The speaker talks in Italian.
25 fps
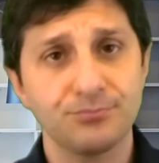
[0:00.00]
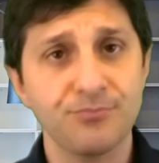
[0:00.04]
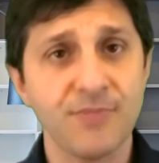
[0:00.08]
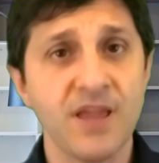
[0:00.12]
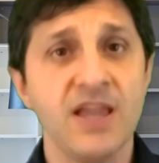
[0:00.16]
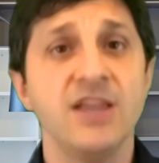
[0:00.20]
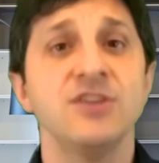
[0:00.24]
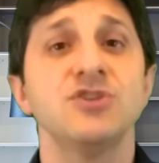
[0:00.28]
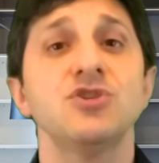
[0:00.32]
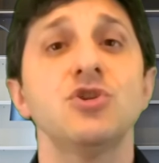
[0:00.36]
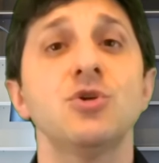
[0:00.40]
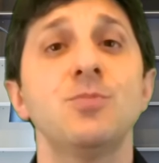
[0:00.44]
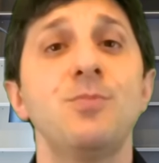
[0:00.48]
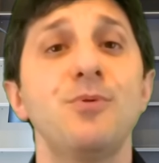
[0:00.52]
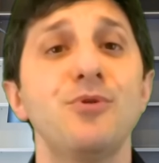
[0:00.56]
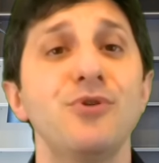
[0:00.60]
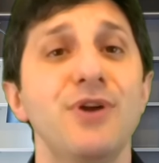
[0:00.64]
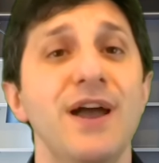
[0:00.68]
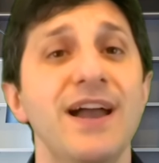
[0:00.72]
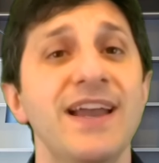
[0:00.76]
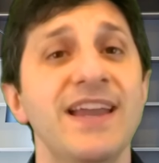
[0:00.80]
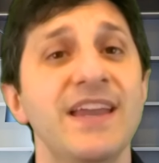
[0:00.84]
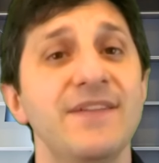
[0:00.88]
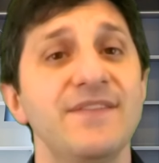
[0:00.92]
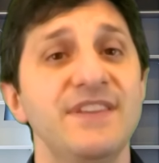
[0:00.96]
Ci sono poi
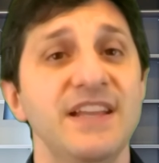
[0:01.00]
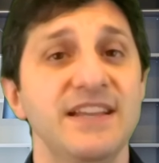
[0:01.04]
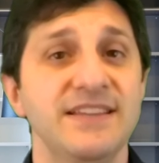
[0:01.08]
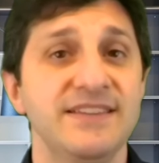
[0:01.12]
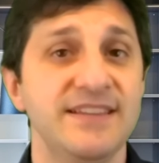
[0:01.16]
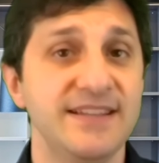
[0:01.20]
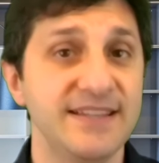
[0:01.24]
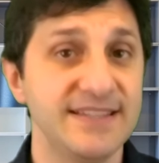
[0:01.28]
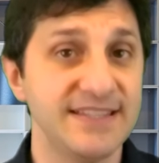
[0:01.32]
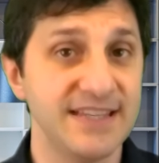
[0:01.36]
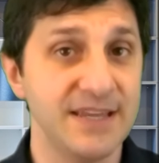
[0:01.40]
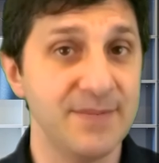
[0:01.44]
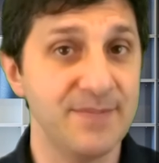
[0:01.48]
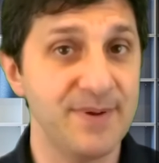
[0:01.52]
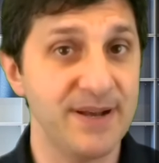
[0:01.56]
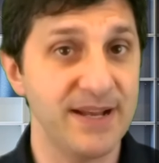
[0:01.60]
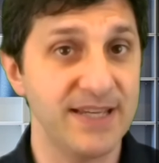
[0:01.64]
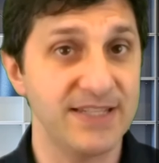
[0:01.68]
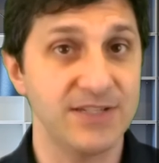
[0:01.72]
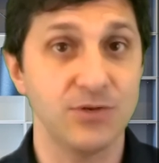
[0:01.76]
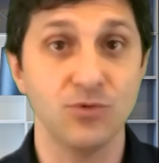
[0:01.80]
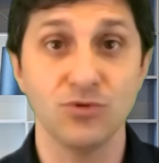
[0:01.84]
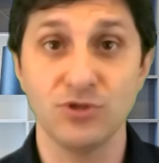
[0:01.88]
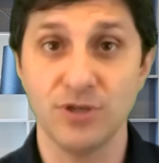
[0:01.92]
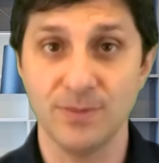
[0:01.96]
anche evidenti rischi per la
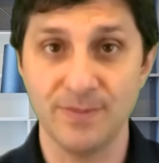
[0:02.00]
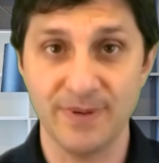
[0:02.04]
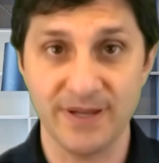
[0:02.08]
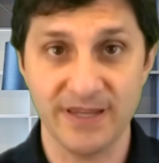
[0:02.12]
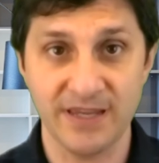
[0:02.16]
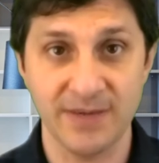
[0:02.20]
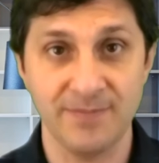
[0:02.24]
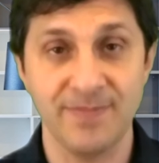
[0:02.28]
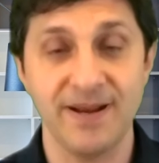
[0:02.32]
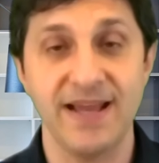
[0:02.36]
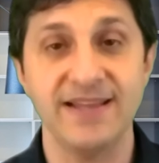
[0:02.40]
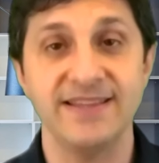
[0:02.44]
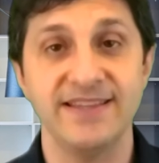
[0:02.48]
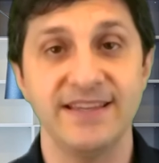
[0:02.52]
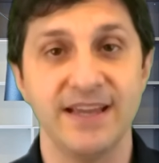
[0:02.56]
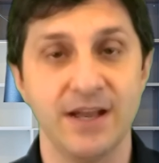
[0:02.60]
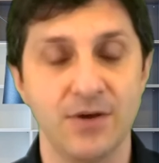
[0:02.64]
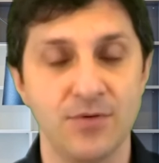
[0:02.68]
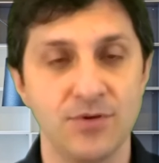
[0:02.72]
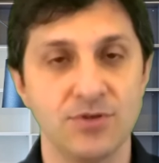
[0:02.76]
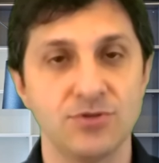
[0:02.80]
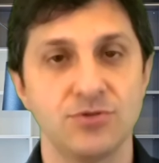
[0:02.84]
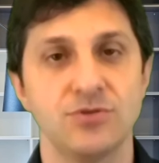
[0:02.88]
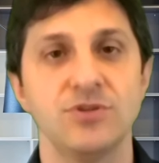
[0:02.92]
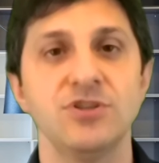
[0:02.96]
salute per chi pratica
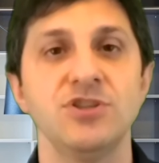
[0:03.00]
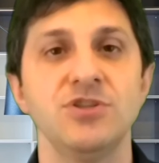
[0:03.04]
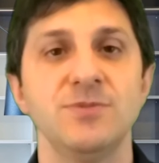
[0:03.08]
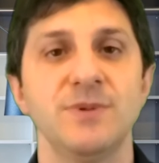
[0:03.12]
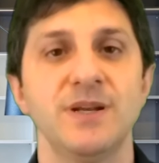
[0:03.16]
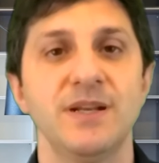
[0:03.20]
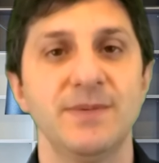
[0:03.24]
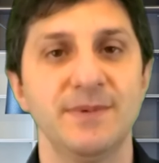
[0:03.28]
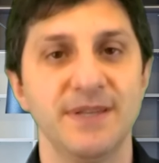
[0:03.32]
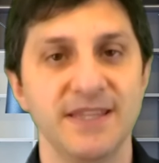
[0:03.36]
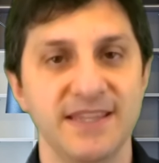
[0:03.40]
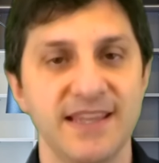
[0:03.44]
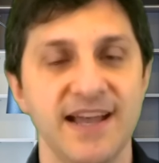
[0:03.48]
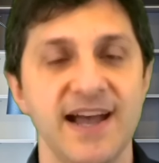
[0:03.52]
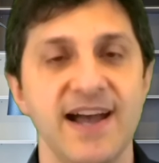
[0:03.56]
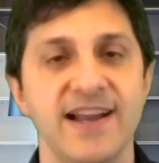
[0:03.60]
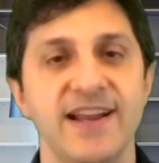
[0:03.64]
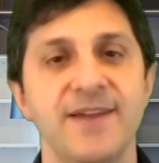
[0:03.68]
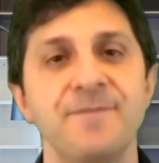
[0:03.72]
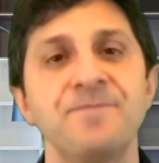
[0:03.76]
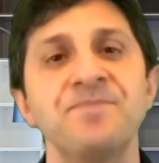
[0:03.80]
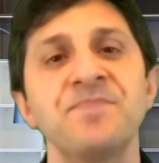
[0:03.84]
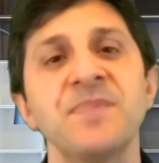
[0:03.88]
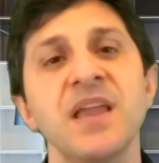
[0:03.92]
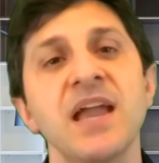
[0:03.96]
questo regime
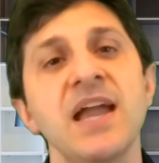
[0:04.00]
alimentare.